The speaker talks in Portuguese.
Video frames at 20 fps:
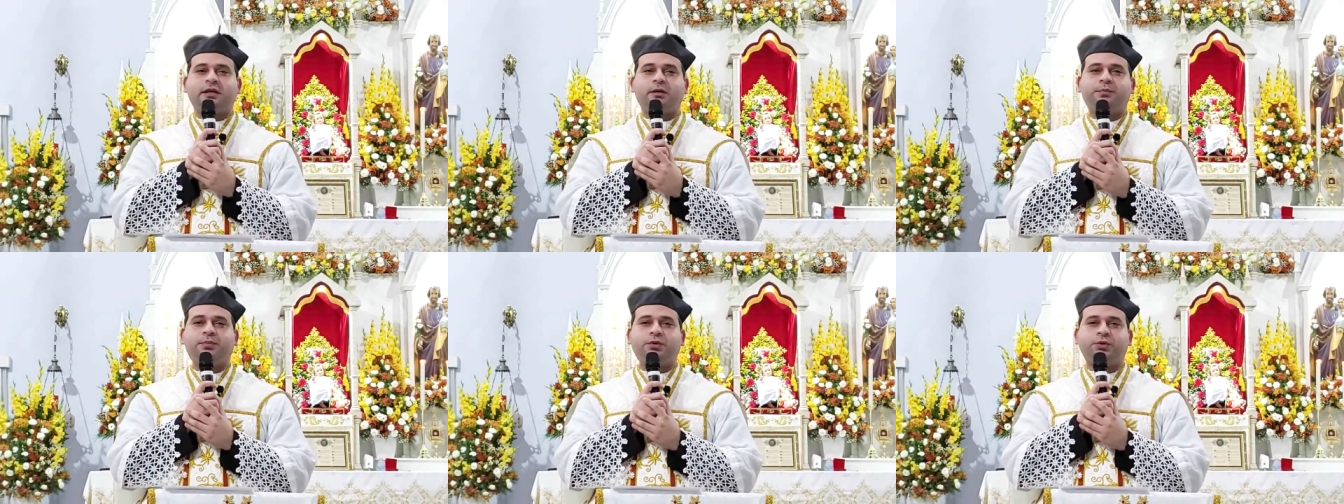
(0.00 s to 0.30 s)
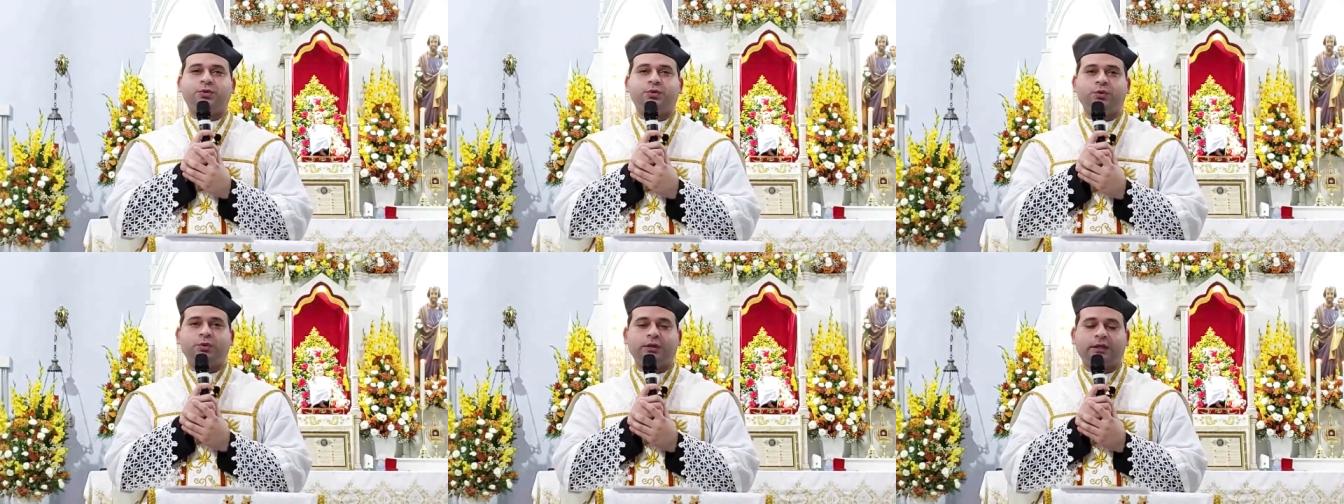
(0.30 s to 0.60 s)

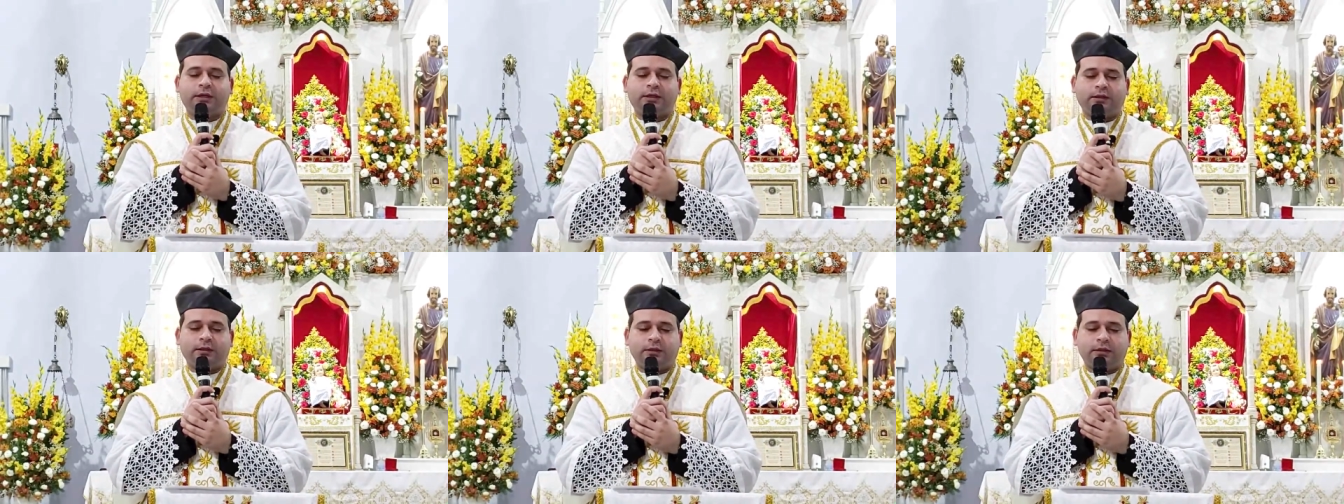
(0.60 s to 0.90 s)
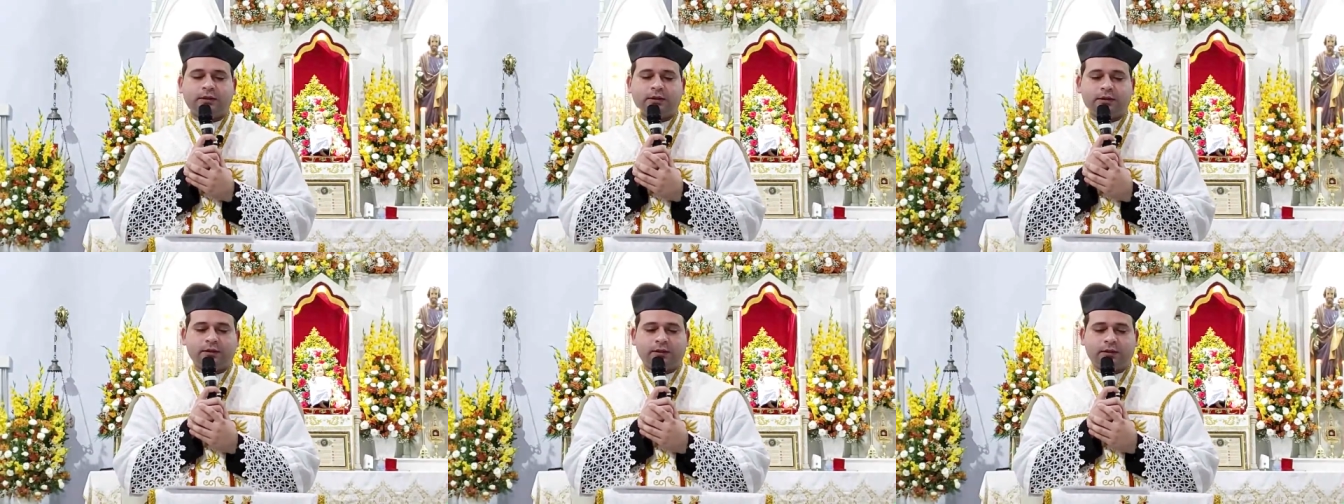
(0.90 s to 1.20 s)

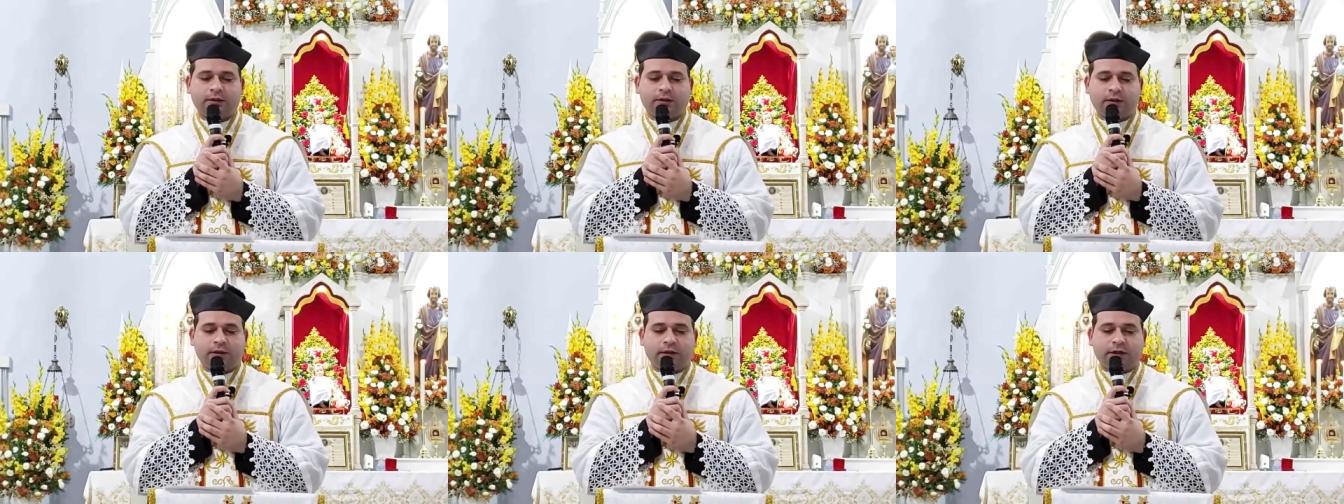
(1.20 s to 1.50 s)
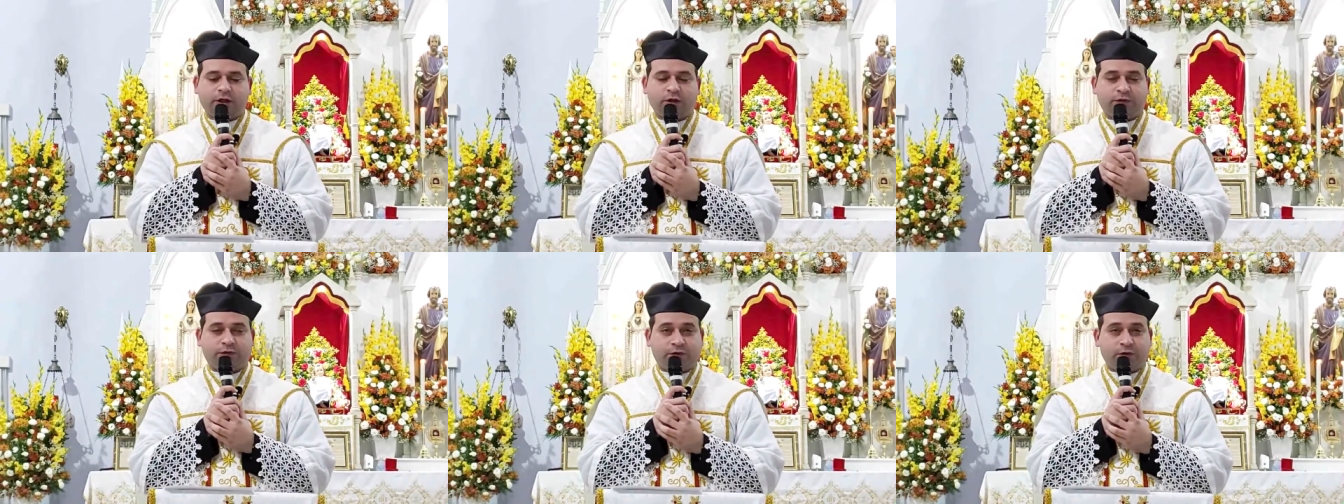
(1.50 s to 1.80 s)
sepultura
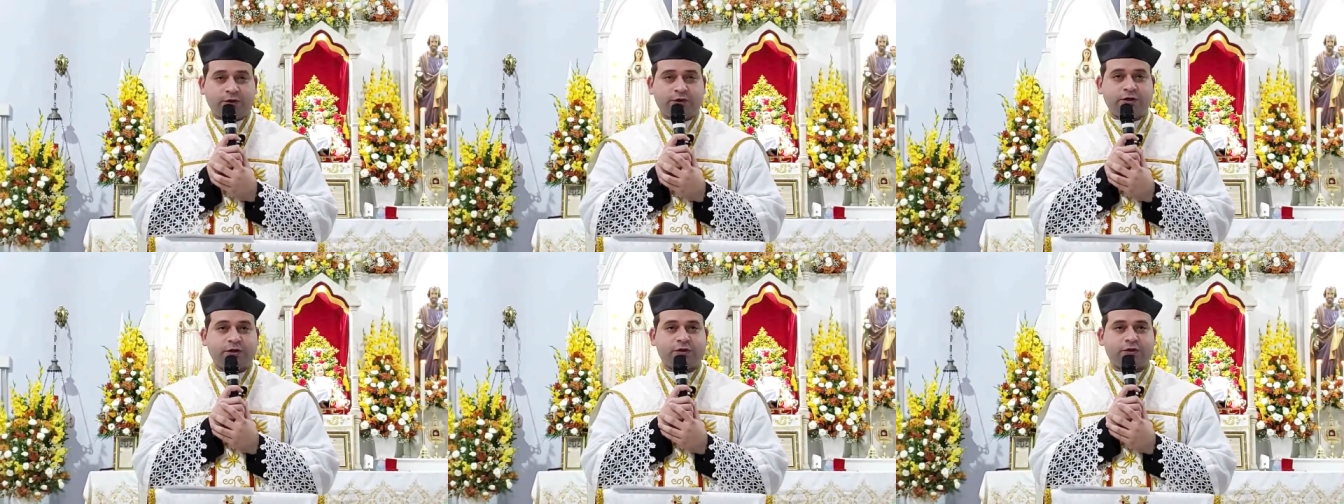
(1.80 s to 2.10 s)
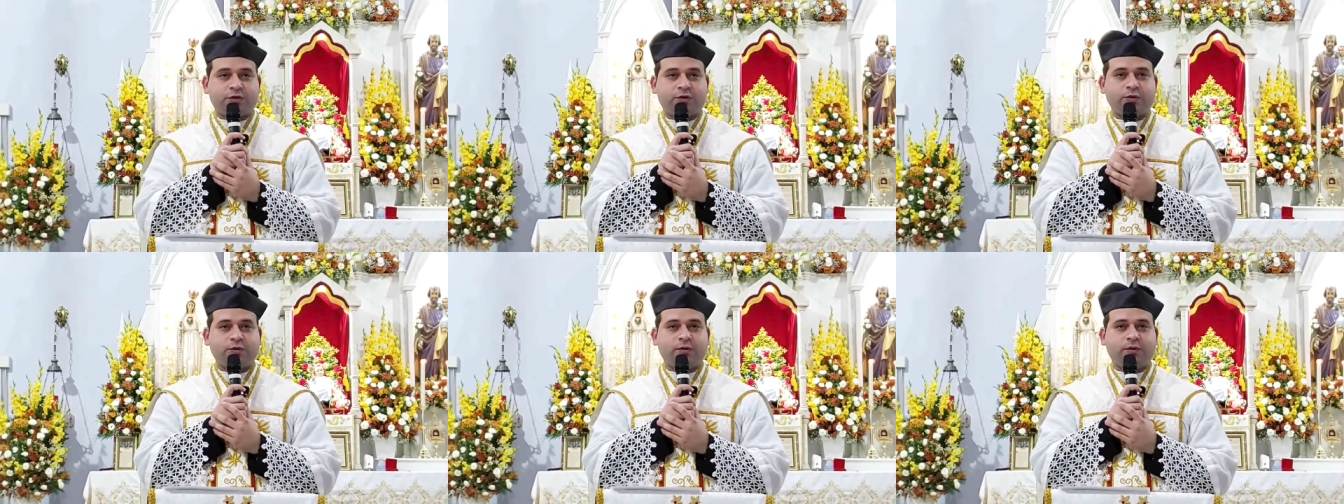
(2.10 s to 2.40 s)
que
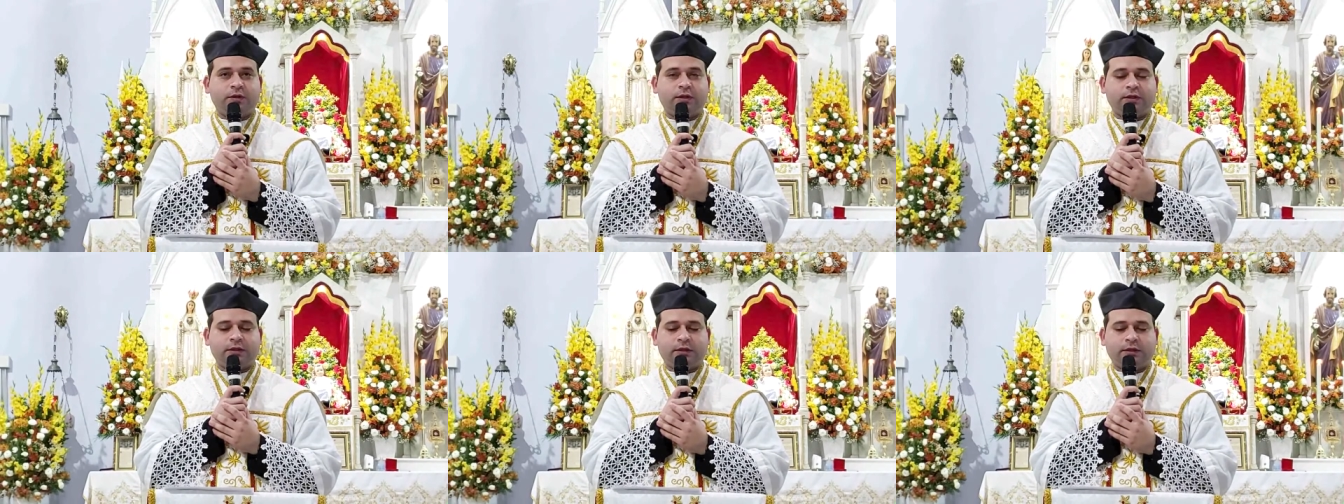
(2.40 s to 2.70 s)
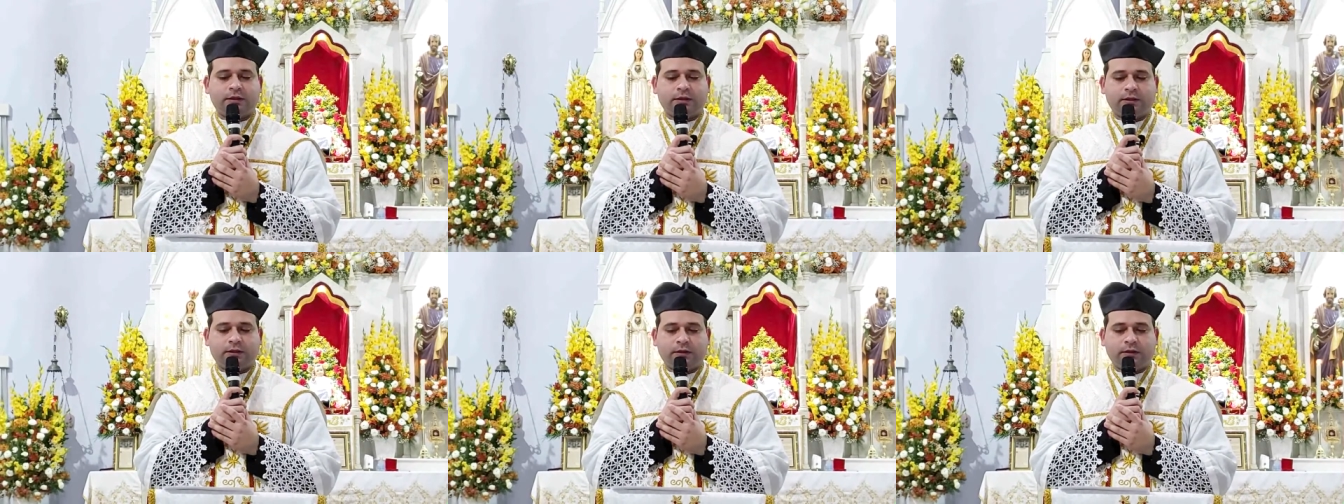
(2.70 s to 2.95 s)
fosse sua.